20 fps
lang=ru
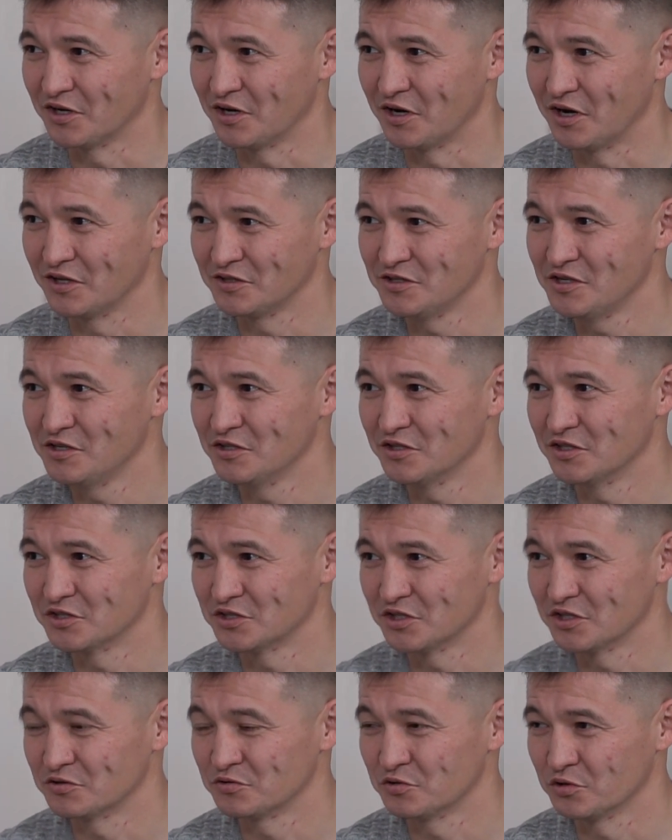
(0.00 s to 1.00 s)
а отдельная
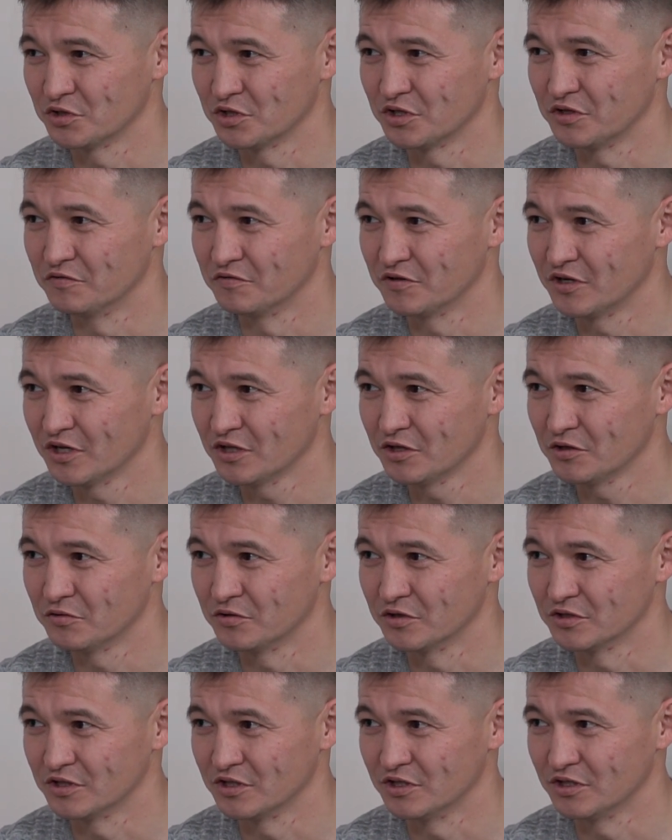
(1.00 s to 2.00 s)
часть все-таки
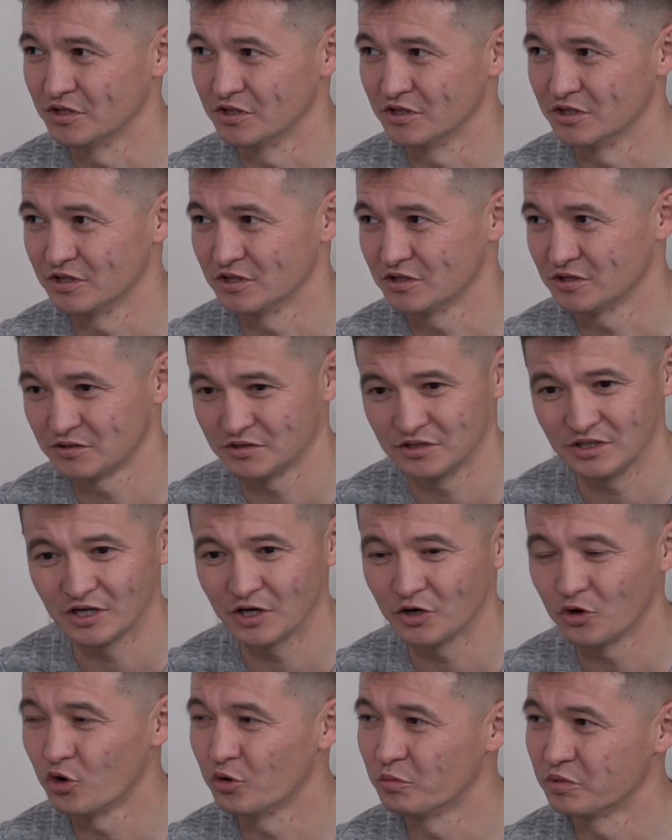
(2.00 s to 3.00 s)
вкалывает и ни,
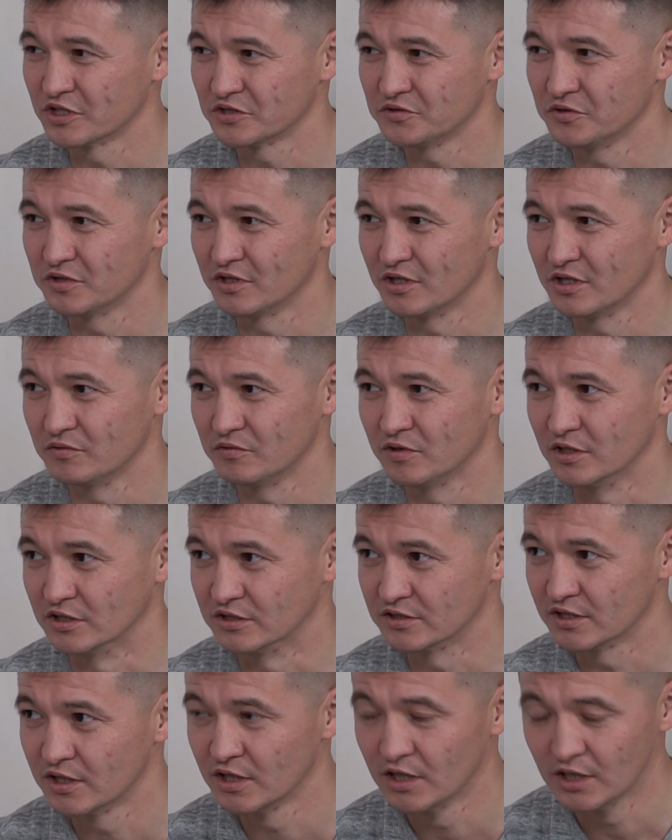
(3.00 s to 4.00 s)
никакого просвета не
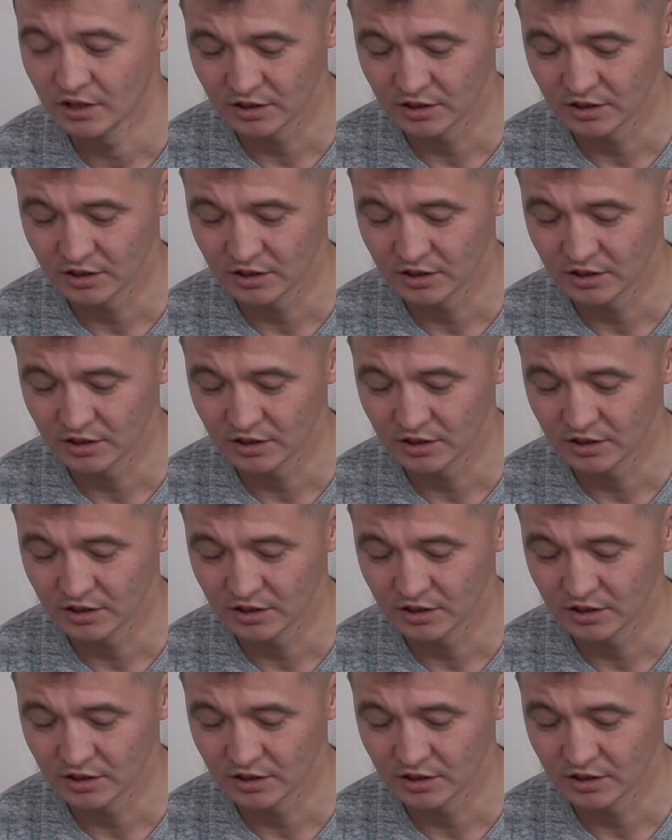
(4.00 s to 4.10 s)
видится.